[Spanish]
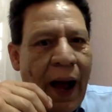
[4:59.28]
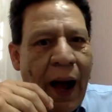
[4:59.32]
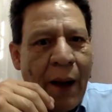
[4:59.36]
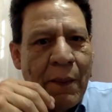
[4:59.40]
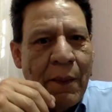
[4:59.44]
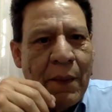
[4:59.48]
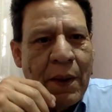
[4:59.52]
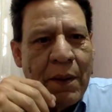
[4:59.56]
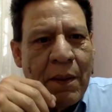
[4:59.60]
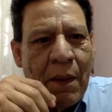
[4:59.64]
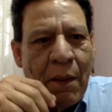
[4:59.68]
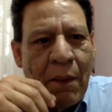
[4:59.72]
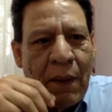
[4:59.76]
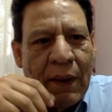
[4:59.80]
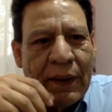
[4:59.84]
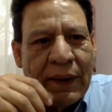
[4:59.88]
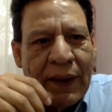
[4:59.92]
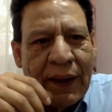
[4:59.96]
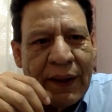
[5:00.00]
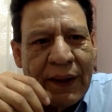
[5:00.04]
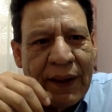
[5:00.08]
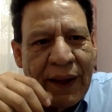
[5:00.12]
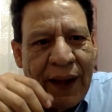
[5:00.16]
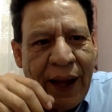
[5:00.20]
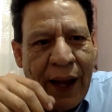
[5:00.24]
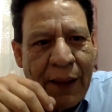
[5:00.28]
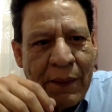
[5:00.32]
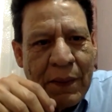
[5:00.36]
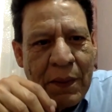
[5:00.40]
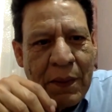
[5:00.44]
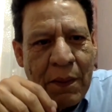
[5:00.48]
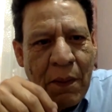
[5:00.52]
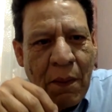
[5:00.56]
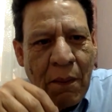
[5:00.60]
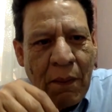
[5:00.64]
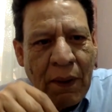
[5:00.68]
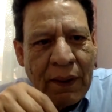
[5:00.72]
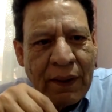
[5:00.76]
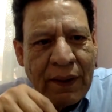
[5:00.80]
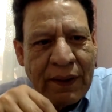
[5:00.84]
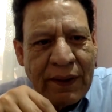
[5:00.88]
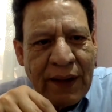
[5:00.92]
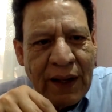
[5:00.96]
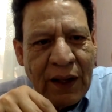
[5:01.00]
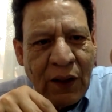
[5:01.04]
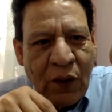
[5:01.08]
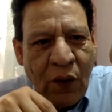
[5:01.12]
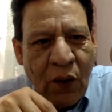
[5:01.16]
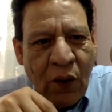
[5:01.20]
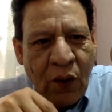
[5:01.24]
a mí me mandan, a mí me mandan
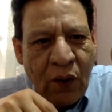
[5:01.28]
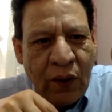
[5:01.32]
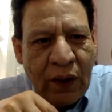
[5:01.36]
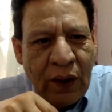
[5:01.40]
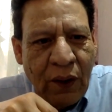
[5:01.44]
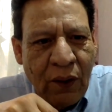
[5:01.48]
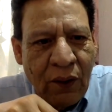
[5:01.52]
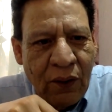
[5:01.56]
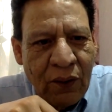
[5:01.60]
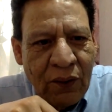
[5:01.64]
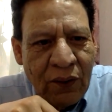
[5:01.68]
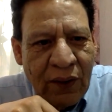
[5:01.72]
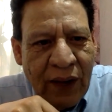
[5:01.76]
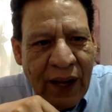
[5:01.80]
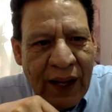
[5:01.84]
el correo,